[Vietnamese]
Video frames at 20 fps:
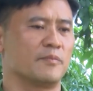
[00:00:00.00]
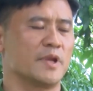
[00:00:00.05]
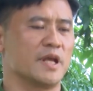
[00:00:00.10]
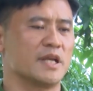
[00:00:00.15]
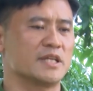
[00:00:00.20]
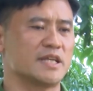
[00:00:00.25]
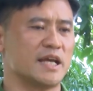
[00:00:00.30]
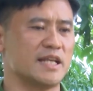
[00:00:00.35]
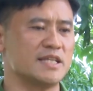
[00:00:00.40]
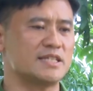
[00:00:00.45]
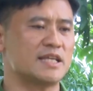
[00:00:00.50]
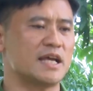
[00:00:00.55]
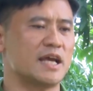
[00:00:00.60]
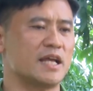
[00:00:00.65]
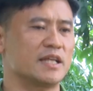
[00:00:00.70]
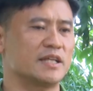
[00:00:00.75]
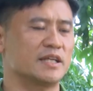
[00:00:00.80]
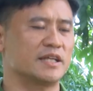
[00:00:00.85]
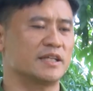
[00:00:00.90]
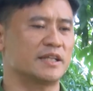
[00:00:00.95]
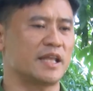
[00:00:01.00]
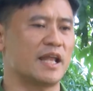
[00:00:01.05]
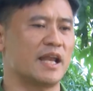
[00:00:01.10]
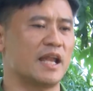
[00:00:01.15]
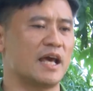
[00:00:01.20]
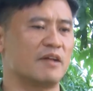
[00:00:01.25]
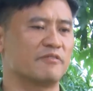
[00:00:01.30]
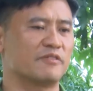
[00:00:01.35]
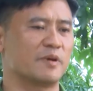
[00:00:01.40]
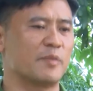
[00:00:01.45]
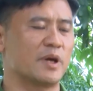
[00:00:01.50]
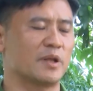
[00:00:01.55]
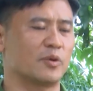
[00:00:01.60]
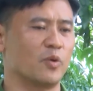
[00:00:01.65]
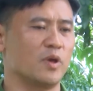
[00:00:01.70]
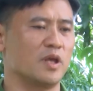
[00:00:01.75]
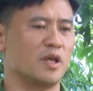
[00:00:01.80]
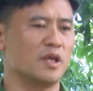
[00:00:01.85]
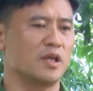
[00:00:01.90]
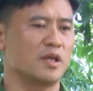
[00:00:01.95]
để tránh xa những cái tệ nạn về ma
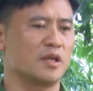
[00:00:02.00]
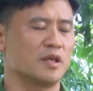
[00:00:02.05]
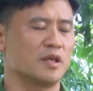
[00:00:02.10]
túy.